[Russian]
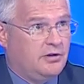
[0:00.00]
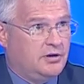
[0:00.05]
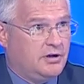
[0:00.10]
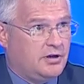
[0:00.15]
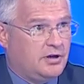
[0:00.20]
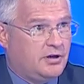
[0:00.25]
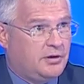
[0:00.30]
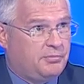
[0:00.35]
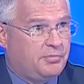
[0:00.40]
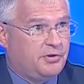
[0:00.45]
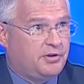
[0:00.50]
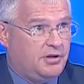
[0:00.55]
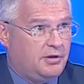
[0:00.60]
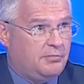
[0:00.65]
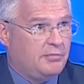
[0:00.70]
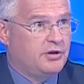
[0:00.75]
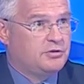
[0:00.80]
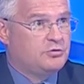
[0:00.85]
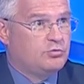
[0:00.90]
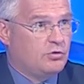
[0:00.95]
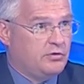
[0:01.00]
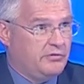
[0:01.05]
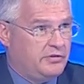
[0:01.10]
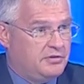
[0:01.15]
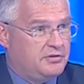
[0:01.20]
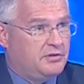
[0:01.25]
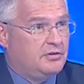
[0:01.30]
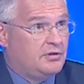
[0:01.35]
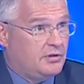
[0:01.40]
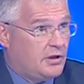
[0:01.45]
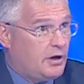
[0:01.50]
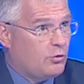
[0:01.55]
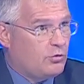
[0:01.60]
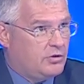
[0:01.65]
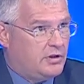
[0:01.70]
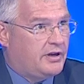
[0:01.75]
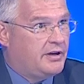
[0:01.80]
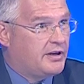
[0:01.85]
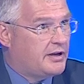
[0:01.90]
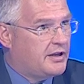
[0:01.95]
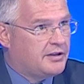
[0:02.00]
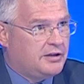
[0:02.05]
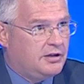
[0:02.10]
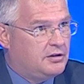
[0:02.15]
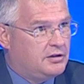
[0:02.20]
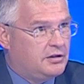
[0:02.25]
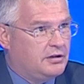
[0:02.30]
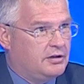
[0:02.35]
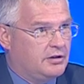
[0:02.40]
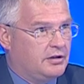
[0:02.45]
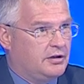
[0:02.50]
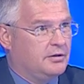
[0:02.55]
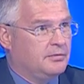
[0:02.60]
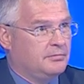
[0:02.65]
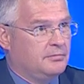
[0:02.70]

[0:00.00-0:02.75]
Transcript: э, поднимать уровень народа, а не какие-то иные. Ну,